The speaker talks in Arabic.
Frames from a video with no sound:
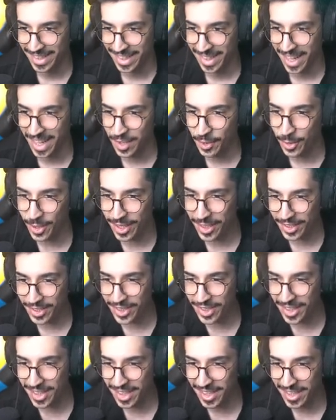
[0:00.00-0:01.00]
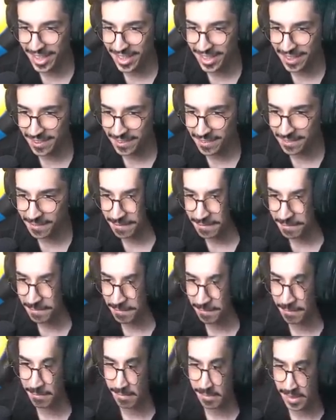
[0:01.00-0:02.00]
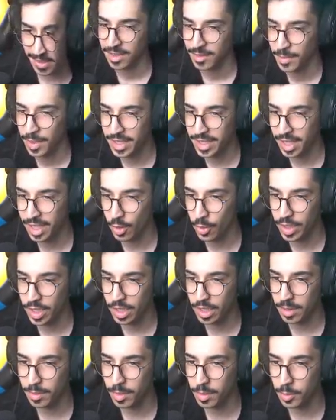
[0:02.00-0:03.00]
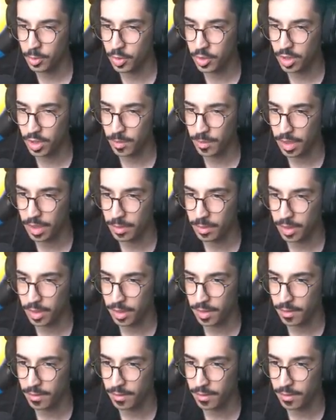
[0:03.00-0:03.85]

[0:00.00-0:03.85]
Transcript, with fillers: ايوه روح ما ادري خوينا يبغى بوست ولا ما يبغى